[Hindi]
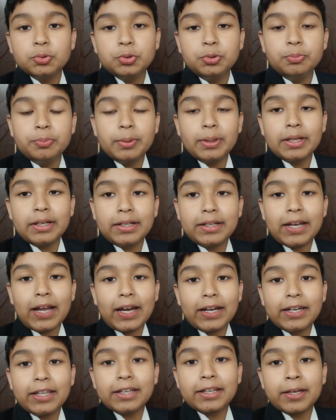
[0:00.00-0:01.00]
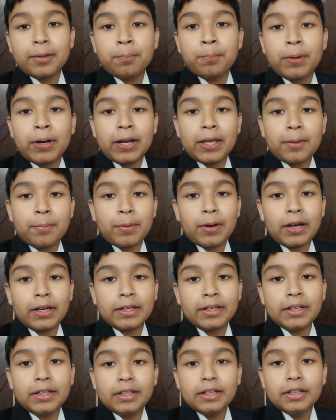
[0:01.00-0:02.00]
उनमें डैडी के बड़े
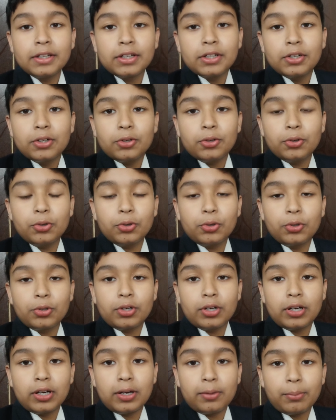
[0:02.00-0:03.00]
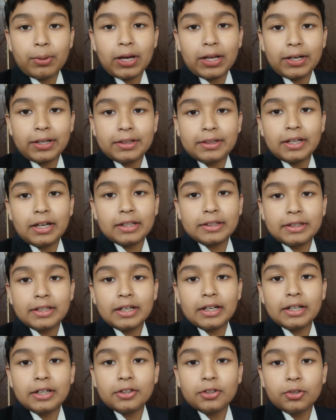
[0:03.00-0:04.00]
भाई और हमारे
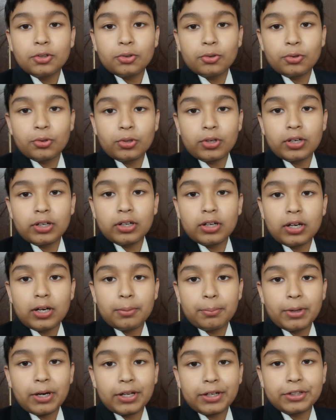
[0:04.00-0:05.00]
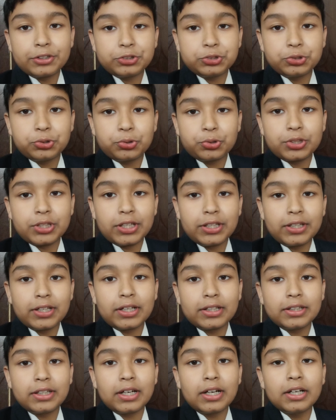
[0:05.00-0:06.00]
दादा और हमारे छोटे
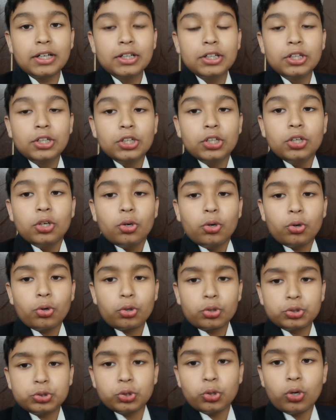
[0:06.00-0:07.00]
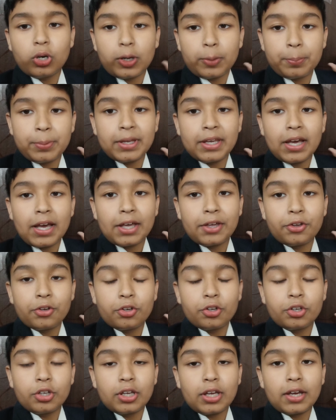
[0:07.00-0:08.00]
दादा और जो अभी आए
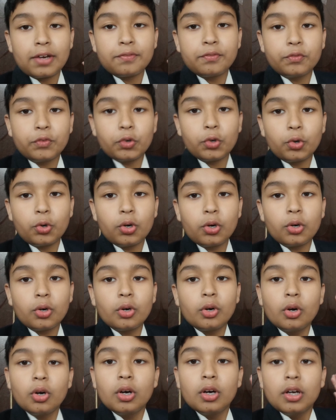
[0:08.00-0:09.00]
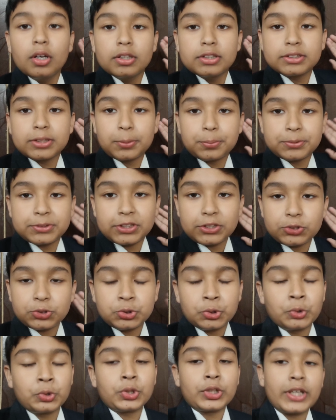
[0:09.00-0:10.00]
हुए हैं वो सबसे
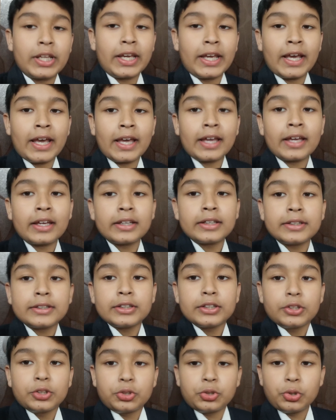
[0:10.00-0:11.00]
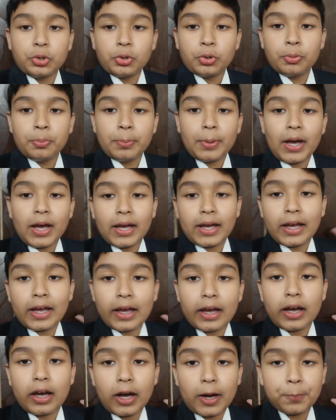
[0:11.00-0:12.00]
छोटे हैं तो मैं
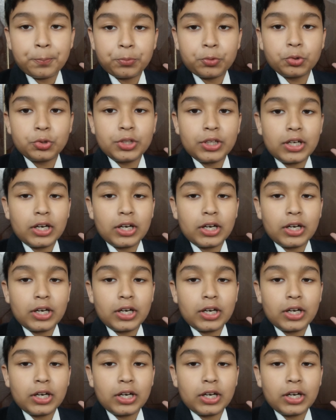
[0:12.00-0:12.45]
आपको